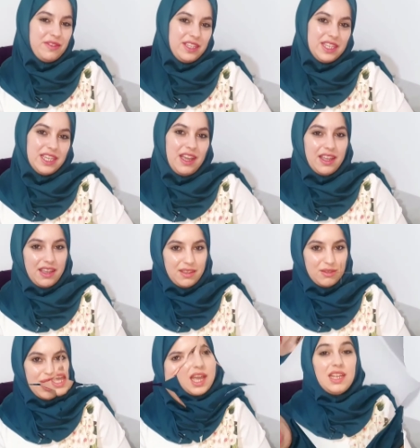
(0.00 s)
في
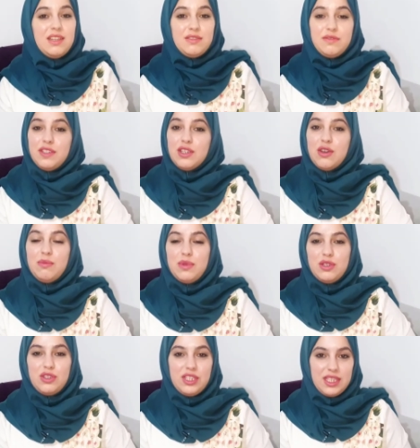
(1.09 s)
حياتكم أهلا فيكم
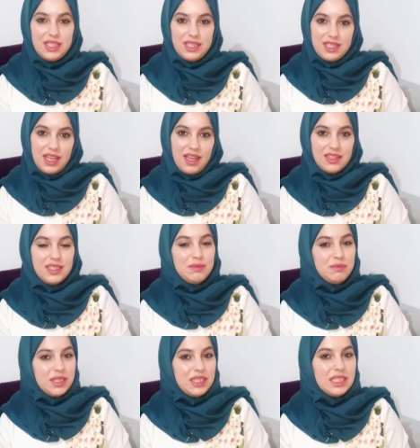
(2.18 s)
بالجزء الثاني
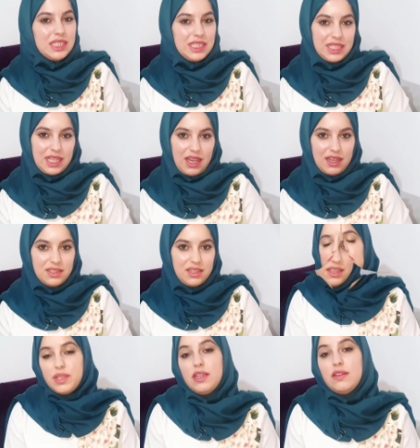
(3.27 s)
من السعادة
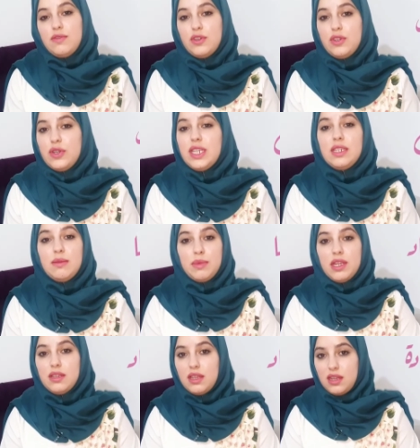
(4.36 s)
تعرفوا أنه إحنا
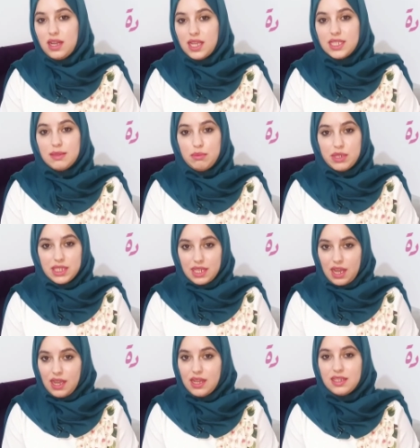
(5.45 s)
بنقدر نحس
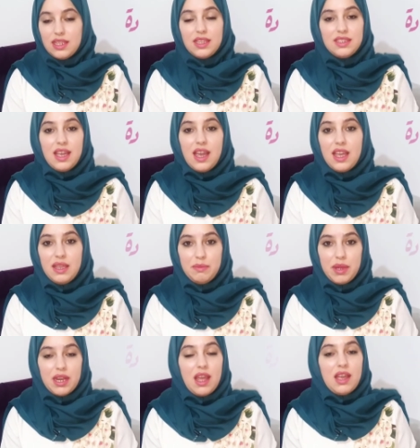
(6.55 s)
بالسعادة
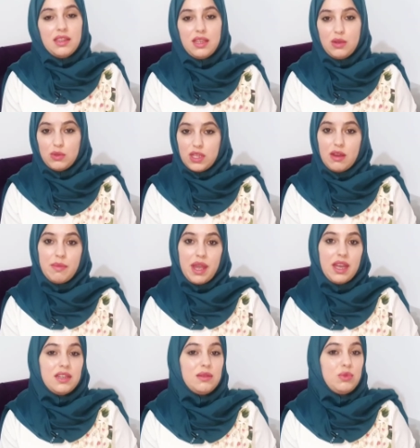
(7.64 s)
دائما حتى لو صار
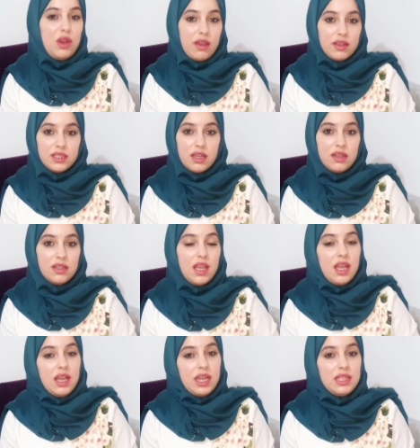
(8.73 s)
معانا منغصات
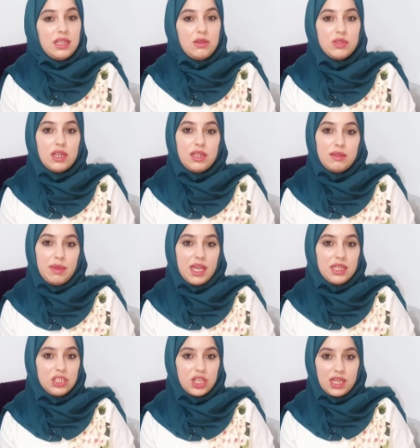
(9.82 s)
حتى لو صارت
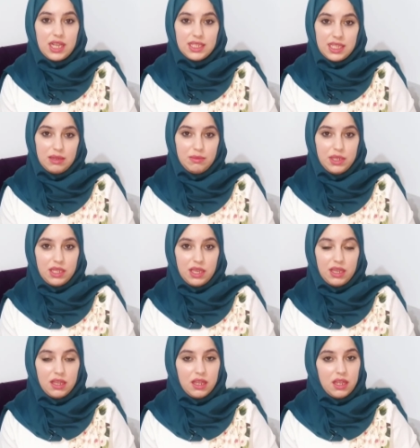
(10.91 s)
معانا شغلات سلبية